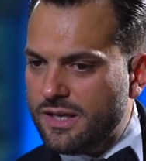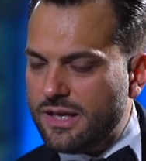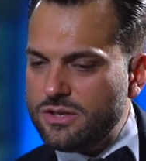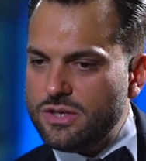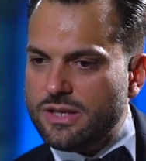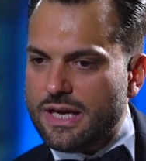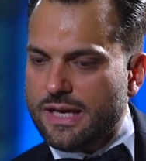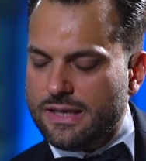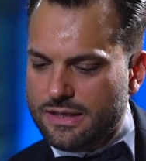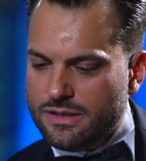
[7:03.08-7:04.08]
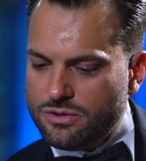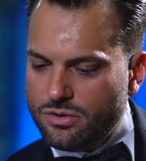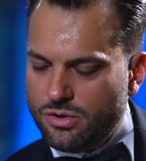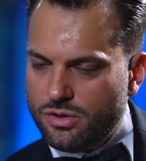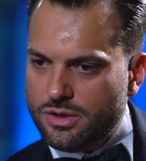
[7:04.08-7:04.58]
di crescita eh,
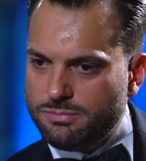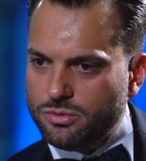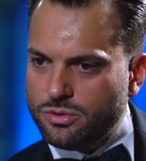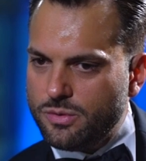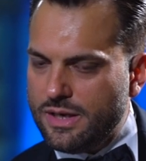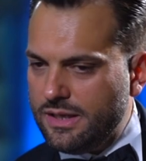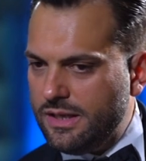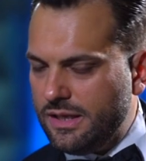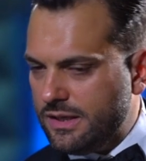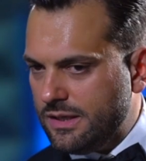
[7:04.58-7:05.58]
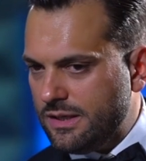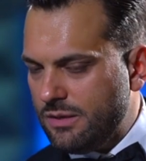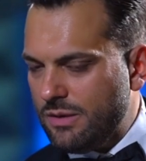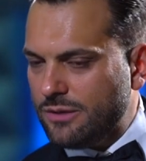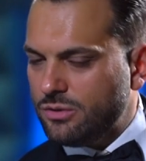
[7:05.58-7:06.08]
sono appunto quelli di, eh,
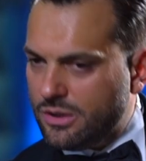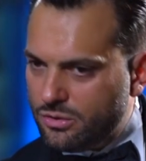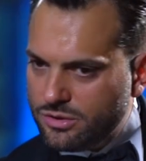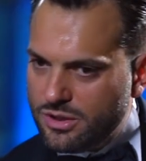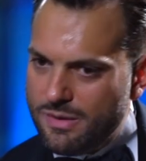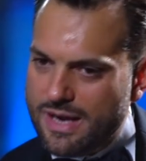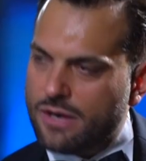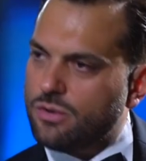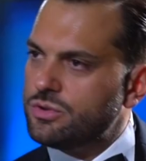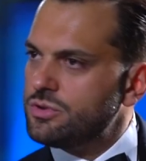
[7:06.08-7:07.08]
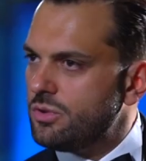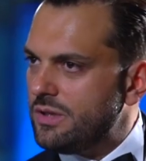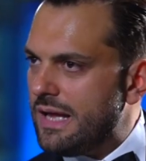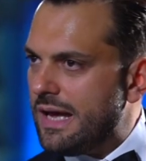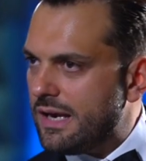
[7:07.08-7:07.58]
da un lato, di continuare a
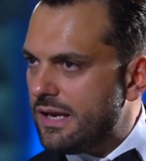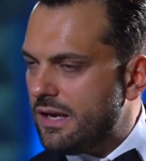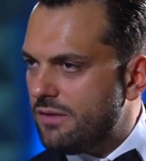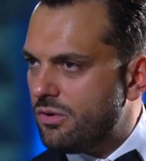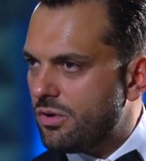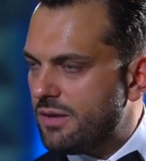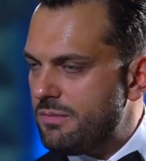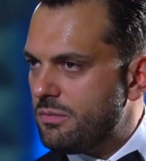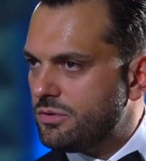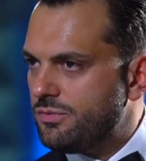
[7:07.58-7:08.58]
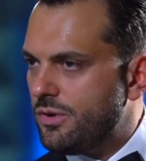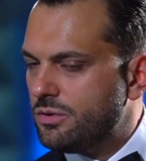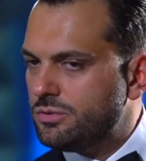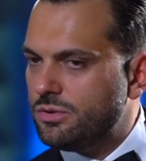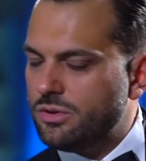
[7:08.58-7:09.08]
consolidare il lavoro che abbiamo
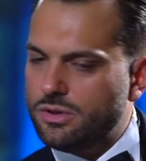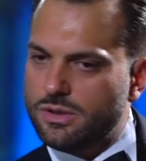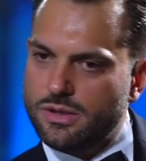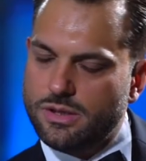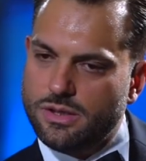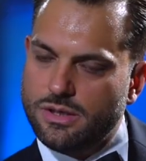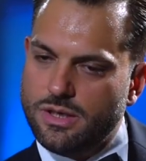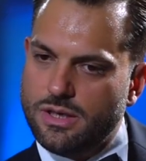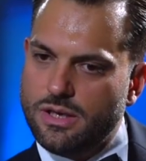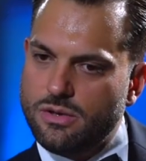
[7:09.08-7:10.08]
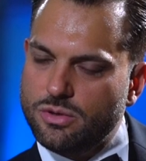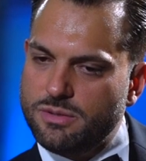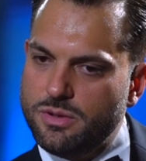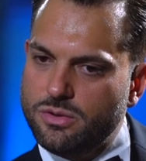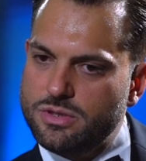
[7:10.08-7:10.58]
svolto eh, nel, negli
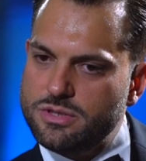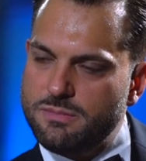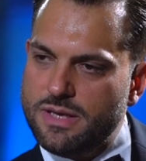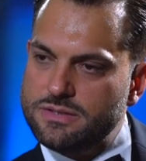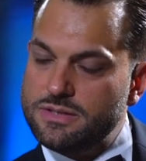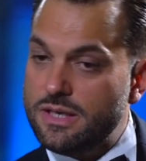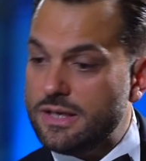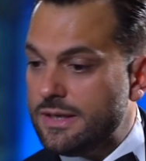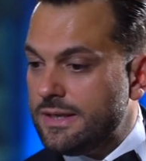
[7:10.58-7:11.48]
ultimi 12 mesi,